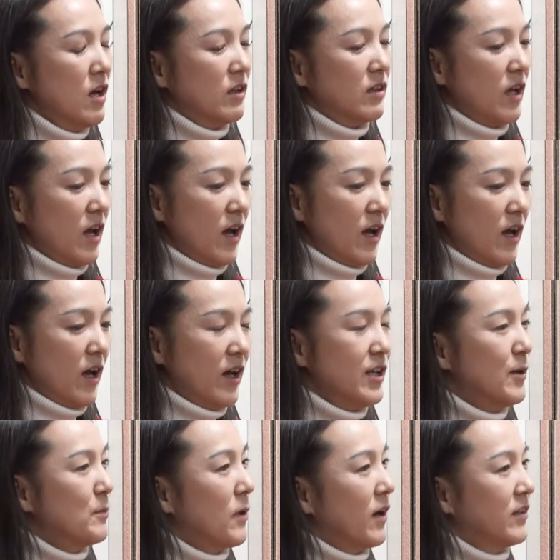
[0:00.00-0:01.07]
근데 아이
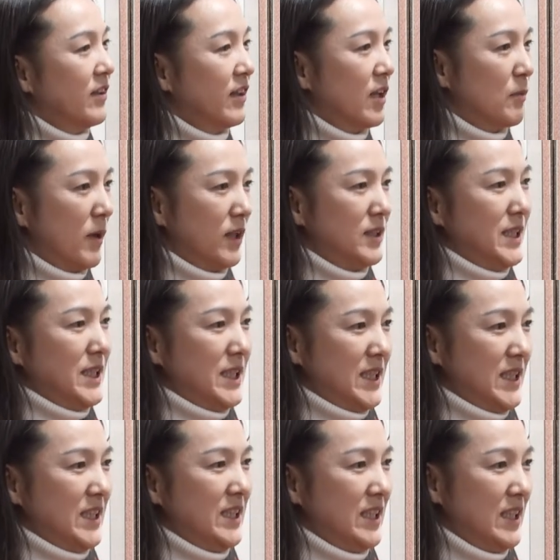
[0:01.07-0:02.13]
아빠가 되게
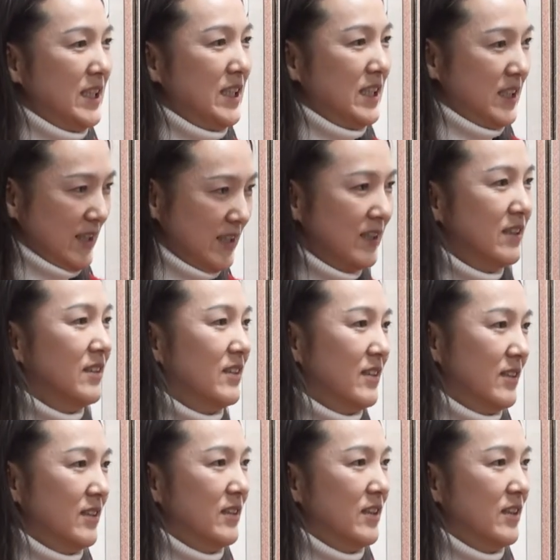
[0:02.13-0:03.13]
많이 예